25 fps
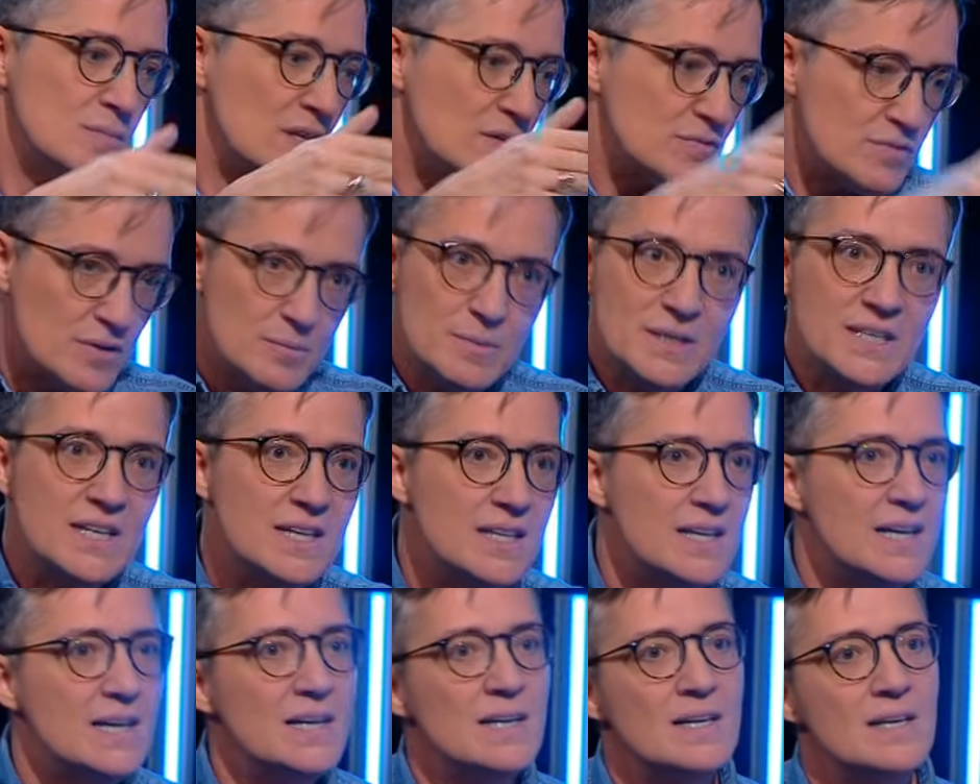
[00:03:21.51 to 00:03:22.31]

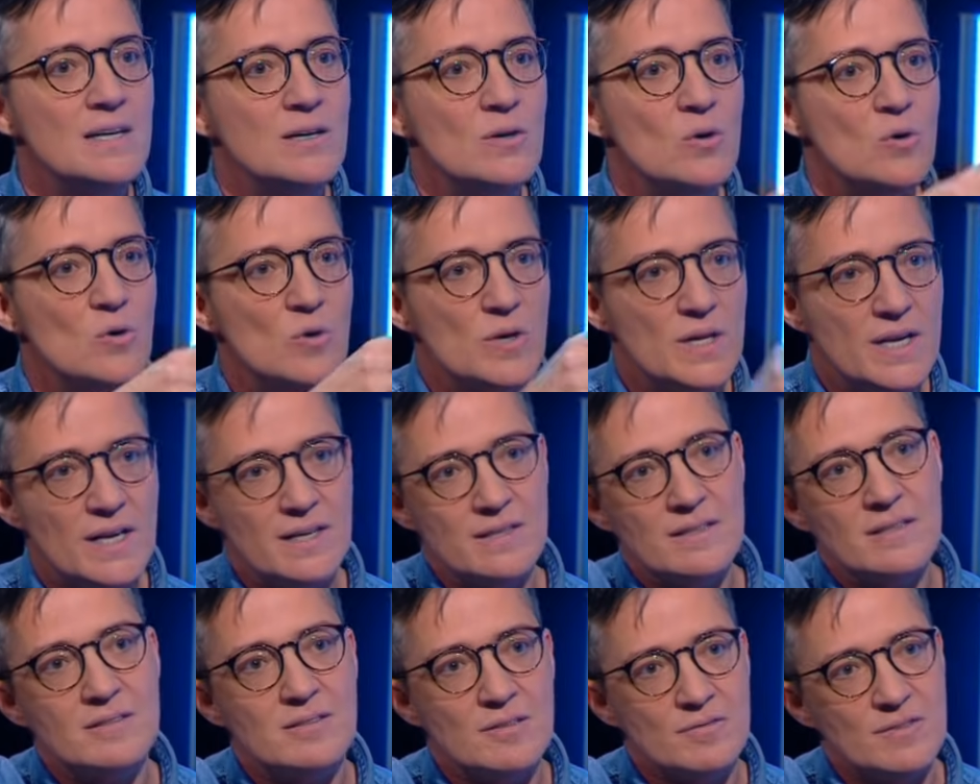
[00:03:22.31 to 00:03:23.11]
feminidad o era
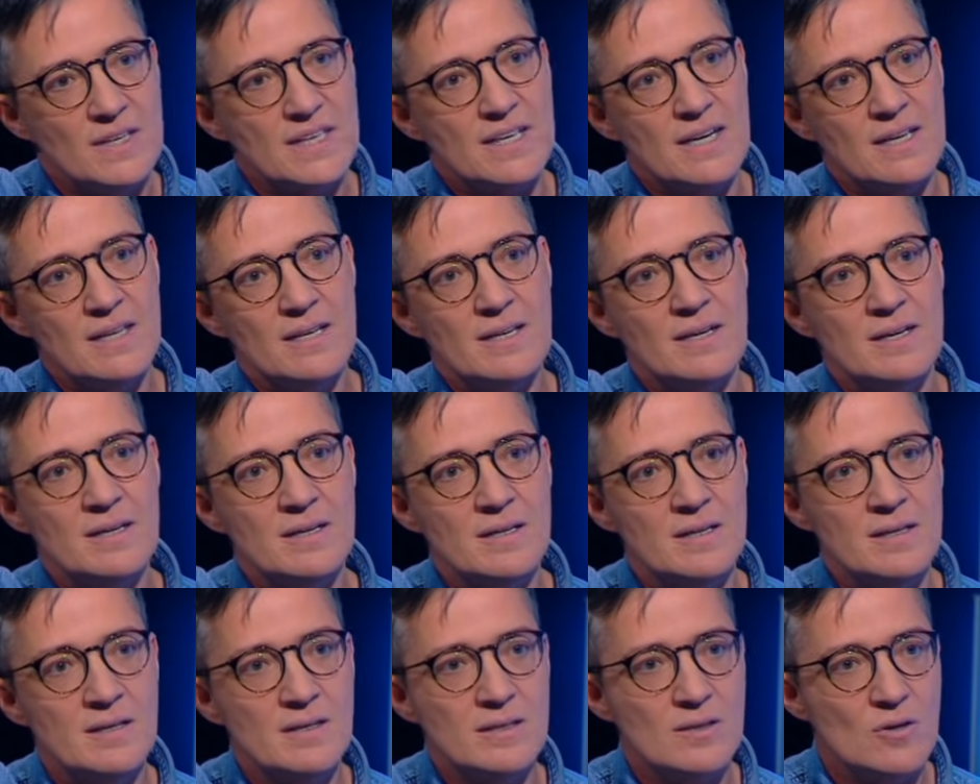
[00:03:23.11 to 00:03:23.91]

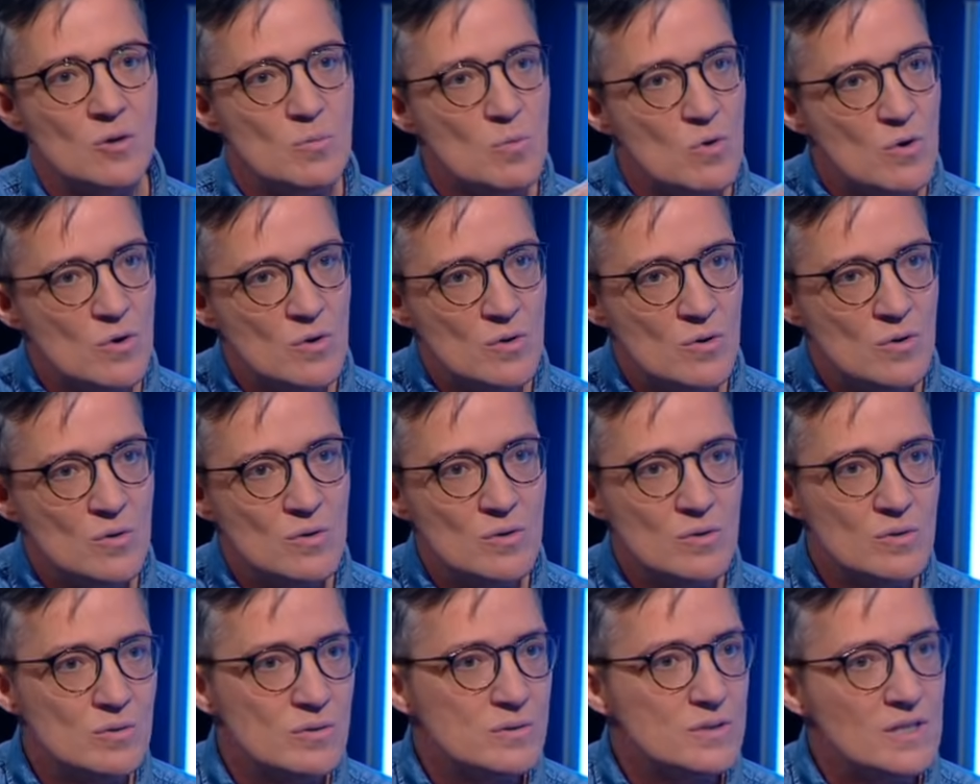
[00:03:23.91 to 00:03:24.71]
identificada
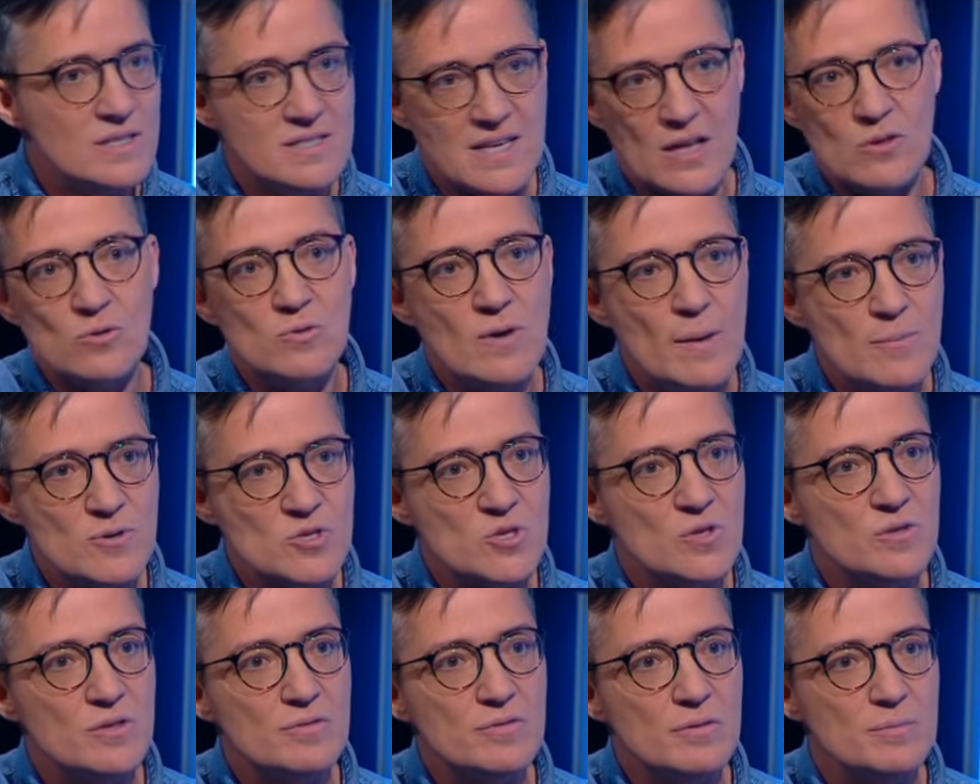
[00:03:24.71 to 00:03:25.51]
como estando en una
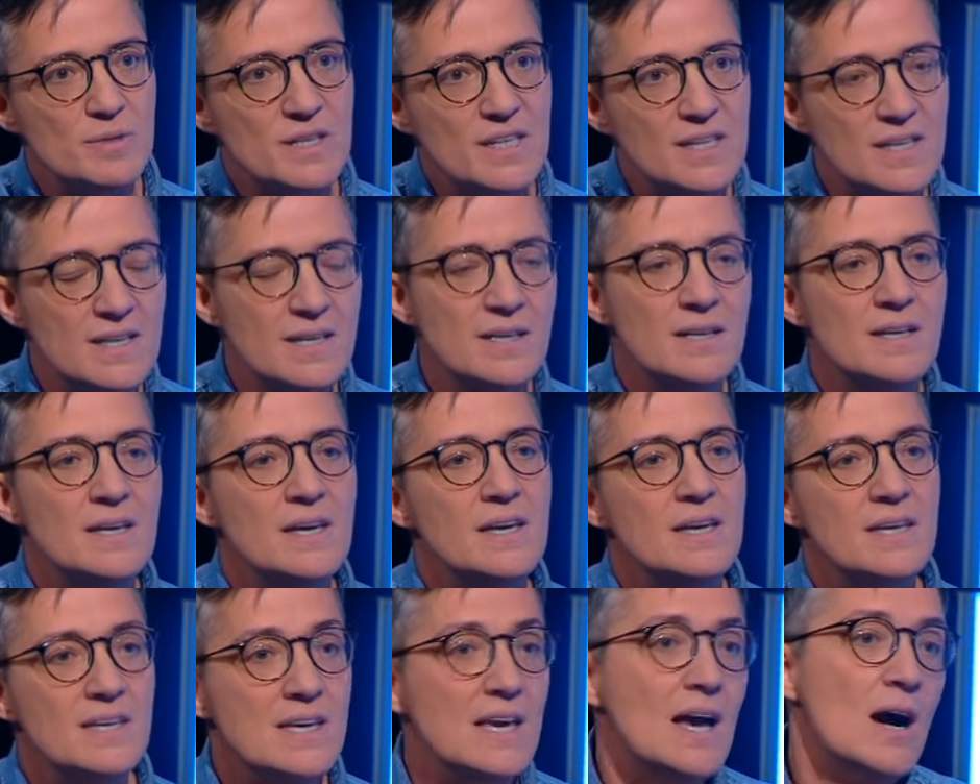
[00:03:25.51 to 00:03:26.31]
posición de feminidad
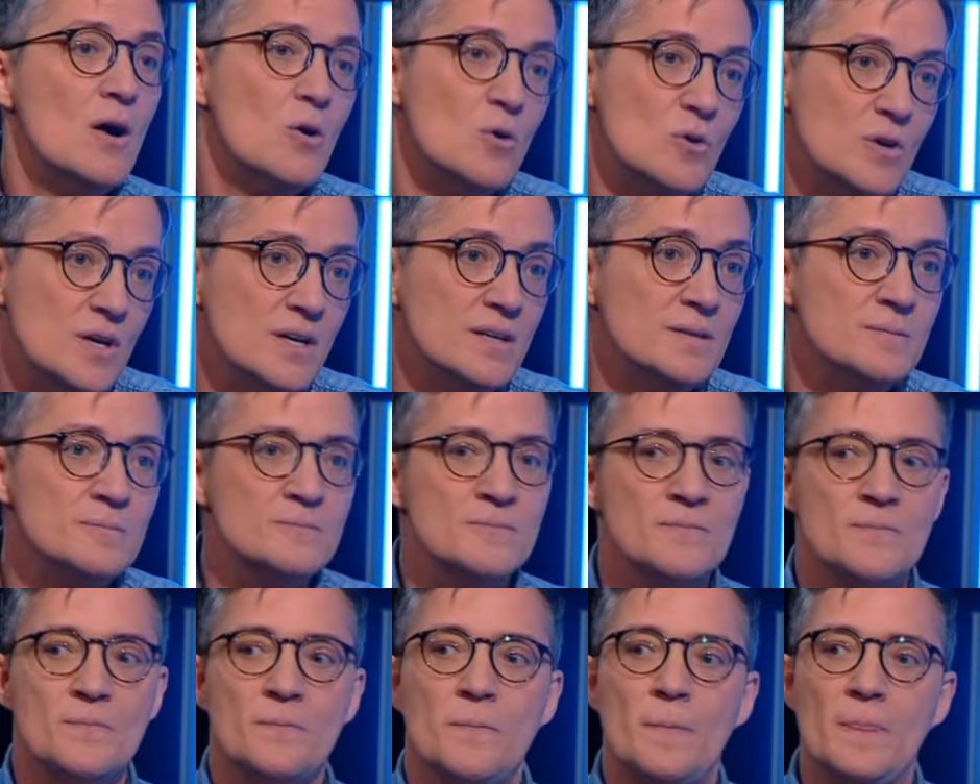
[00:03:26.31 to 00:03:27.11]
y ahora
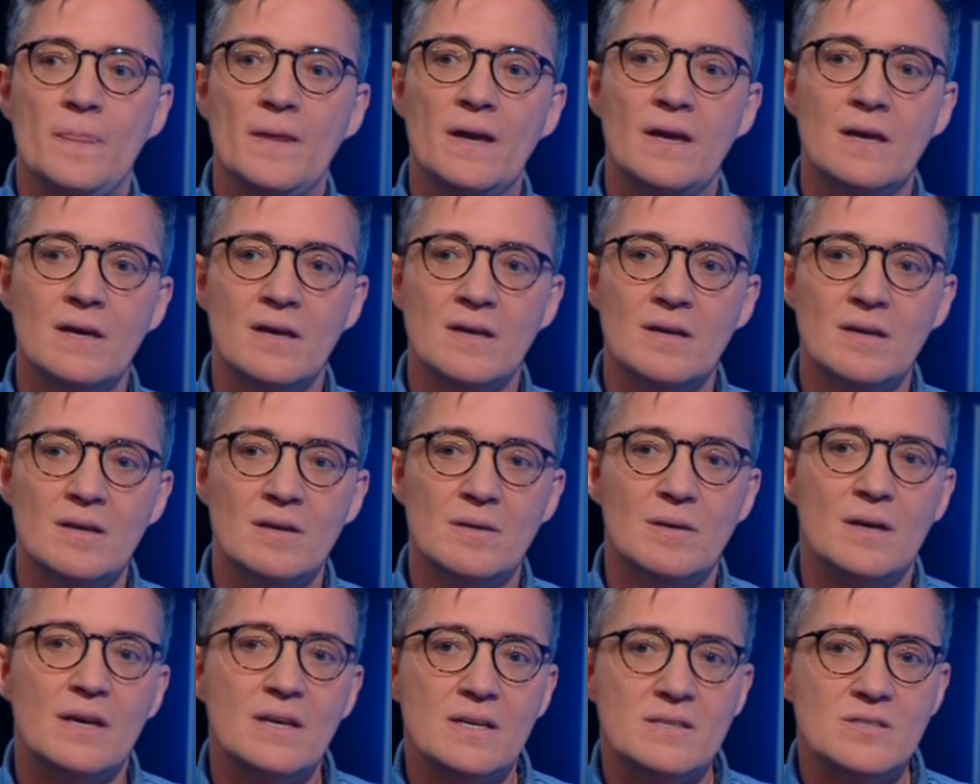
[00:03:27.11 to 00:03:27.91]
eh,
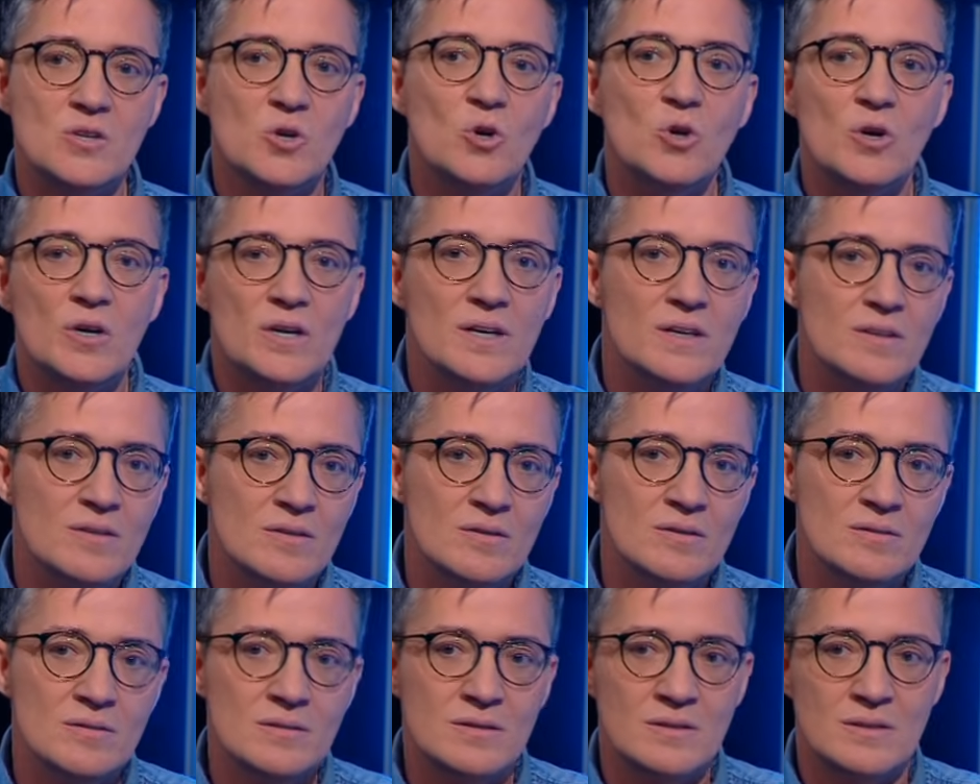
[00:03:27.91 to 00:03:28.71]
he
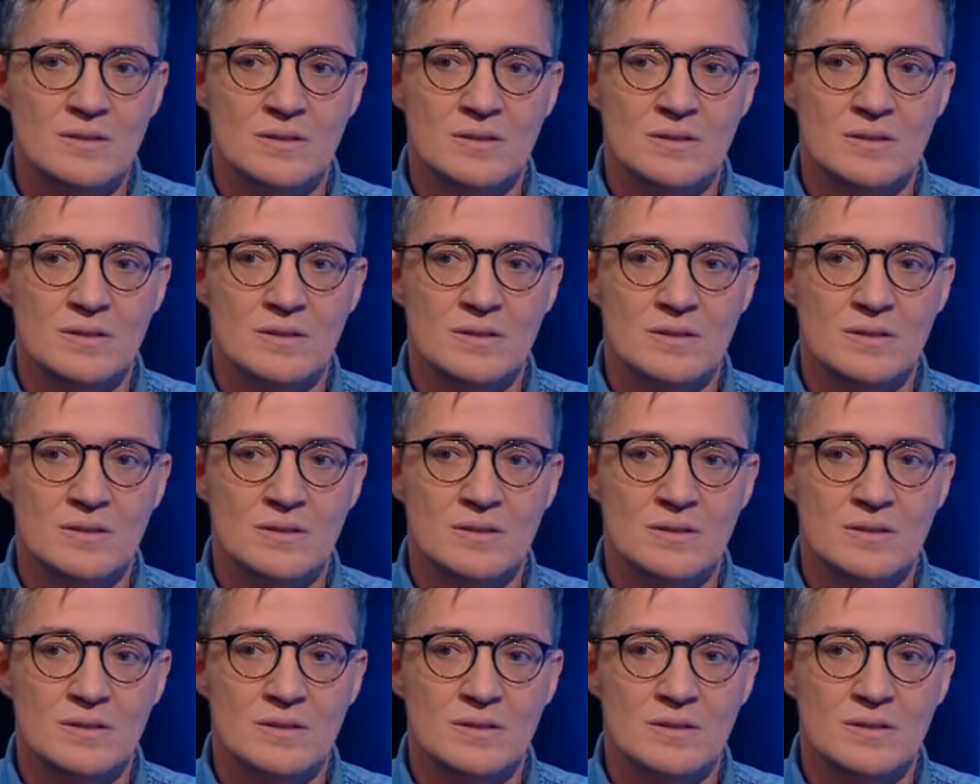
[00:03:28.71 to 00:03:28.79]
escogido